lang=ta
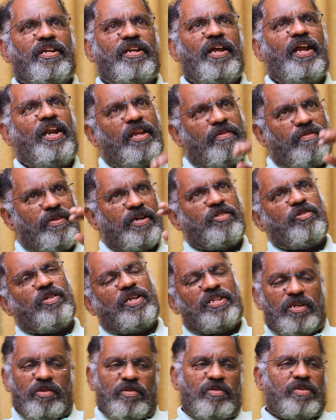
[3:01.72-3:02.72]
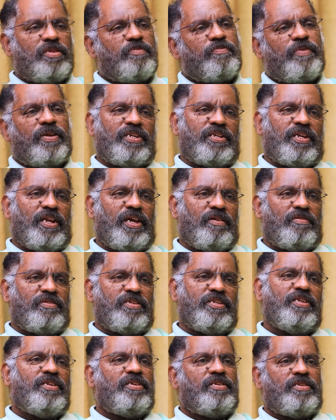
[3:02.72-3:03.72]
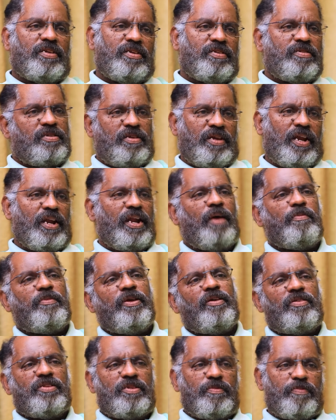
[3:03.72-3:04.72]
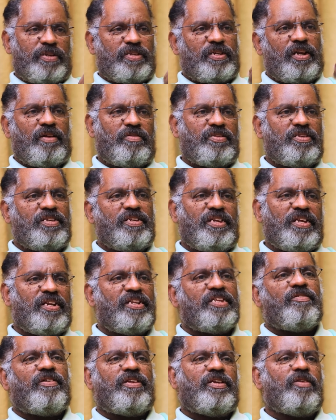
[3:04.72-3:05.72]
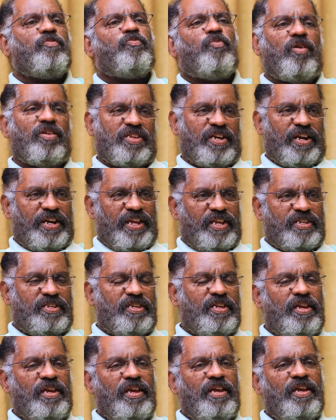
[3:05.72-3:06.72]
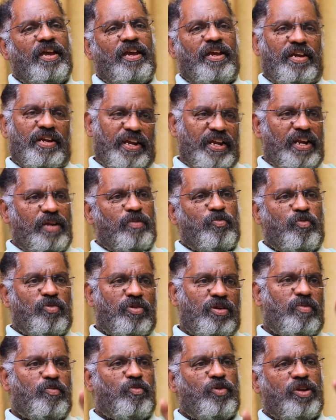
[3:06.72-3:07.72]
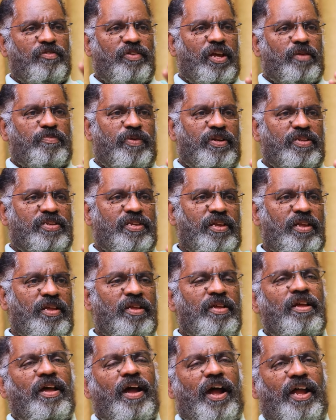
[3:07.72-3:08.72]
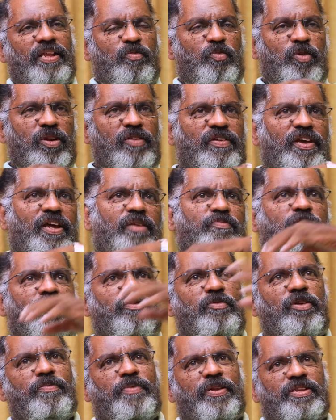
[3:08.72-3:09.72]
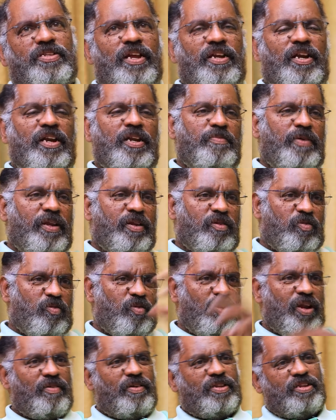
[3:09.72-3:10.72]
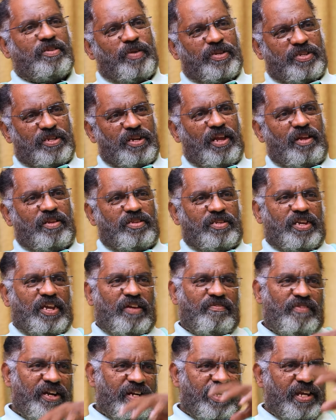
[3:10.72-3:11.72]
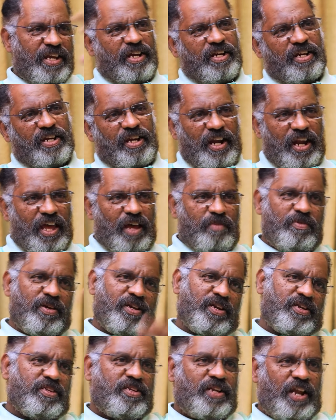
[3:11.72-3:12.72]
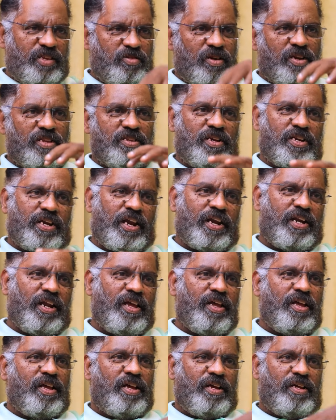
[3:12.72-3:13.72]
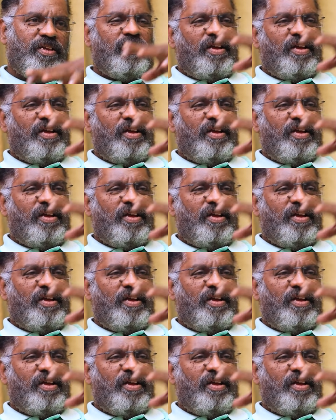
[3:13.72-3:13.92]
கேட்டால் லிவிங் டுகெதரும் வந்து பார்த்திங்கன்னா வந்து எல்லாமே வந்து பார்த்திங்கன்னா வந்து இறுதி வரையும் போகிறது கிடையாது இடையில் முறி முறிவு ஏற்படுது அந்த முறிவு ஏற்படும் போது பார்த்திங்கன்னா ரெண்டு பேருக்குள்ளே வந்து பார்த்திங்கன்னா அந்த கிவ் அண்ட் டேக்கன் இல்லாமல் இருந்தது நான் சொல்கிறதுன்னு கேட்டால்